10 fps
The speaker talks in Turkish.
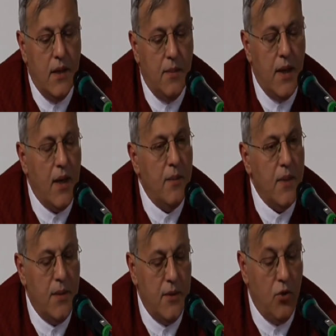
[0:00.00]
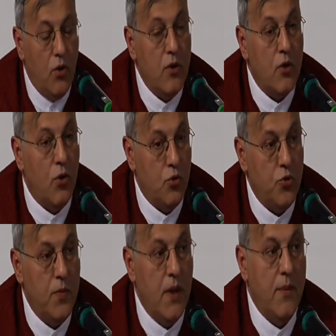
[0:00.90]
Peygamberimiz onunla
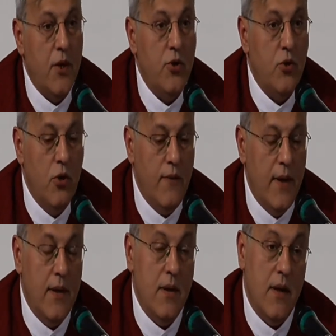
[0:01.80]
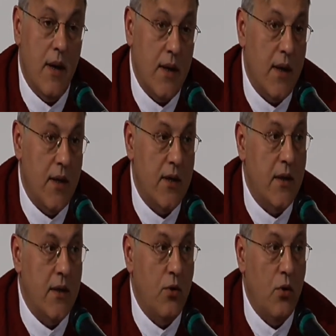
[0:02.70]
konuşmaya başlıyor ve
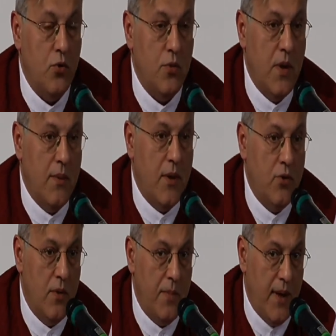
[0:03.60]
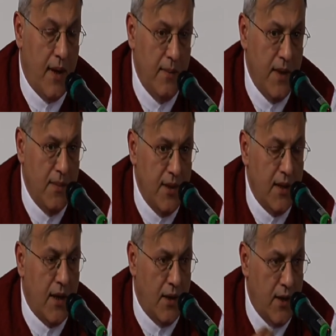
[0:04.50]
arkadaşları da konuşmaya başlıyor.
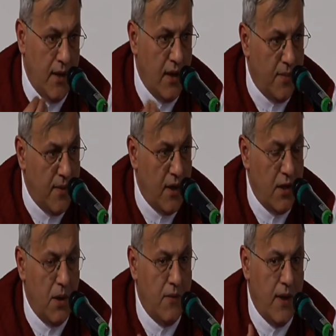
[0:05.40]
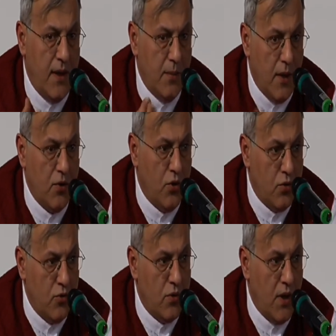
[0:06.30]
Peygamberimizin kaçak yapılaşma ve imar
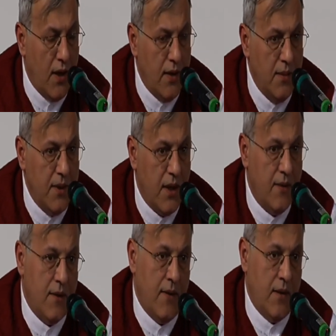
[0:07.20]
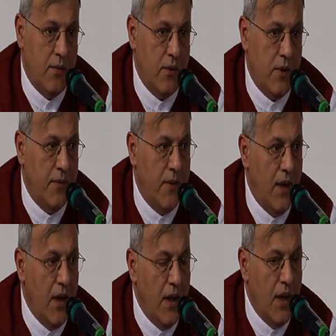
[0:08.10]
konusunda aldığı bir tavır var burada.
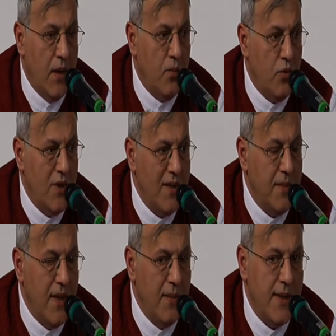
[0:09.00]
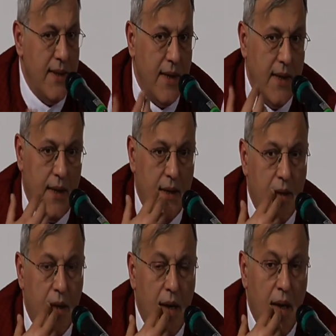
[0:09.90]
Bunların bilinmesi
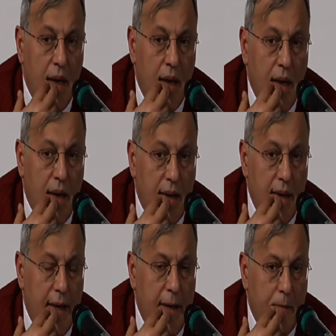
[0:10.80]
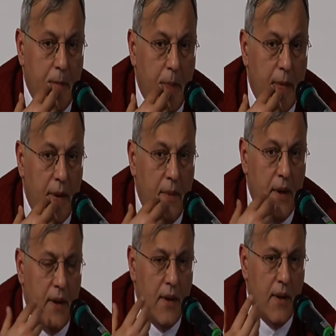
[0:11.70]
gerekir. Yine
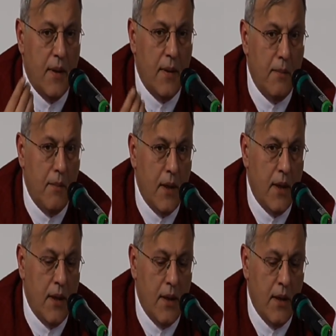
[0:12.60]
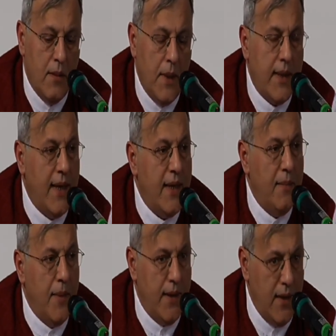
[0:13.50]
tabi e, Mekke'den
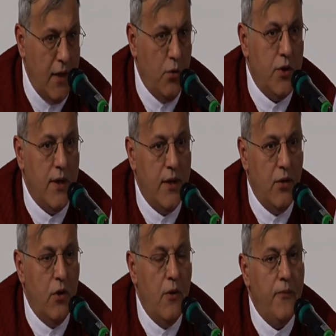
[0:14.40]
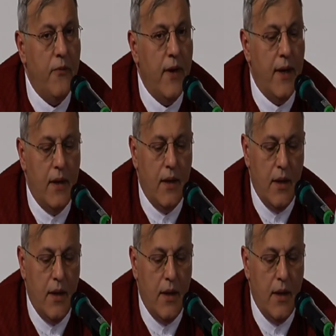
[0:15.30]
Medine'ye göç ediliyor ve